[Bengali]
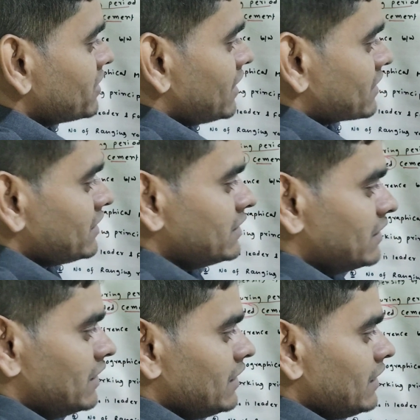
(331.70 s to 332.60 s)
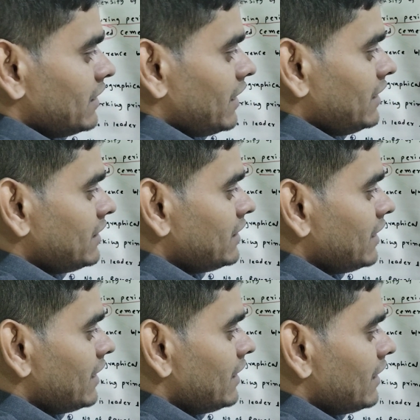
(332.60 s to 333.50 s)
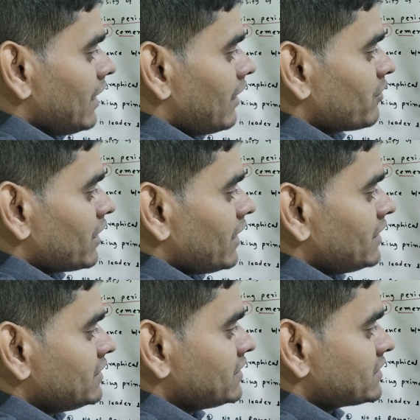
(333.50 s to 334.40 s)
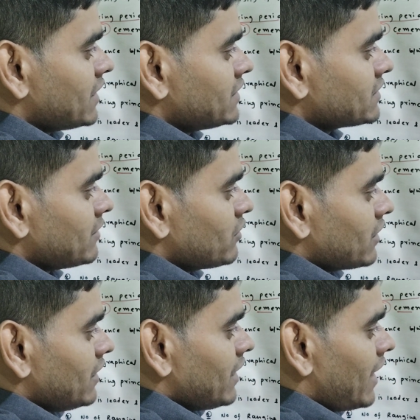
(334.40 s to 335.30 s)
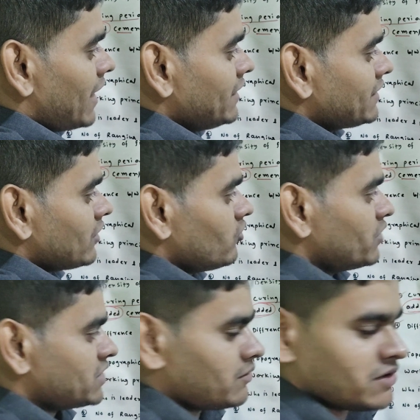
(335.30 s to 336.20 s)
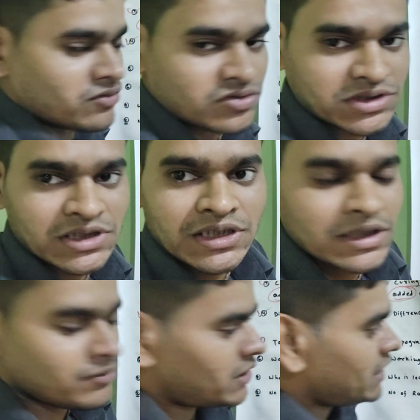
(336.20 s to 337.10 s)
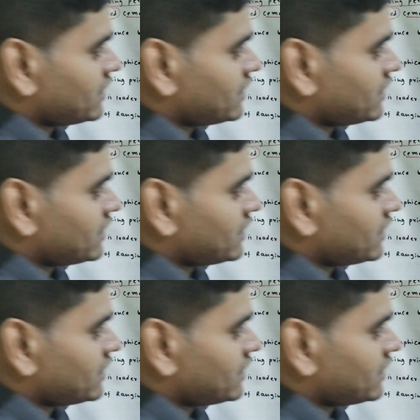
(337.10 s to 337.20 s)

আমাদের একটা হিল এই হিলে আমরা এই ডিস্টেন্স এবং এই হাইটটাও মেজারমেন্ট করছি মানে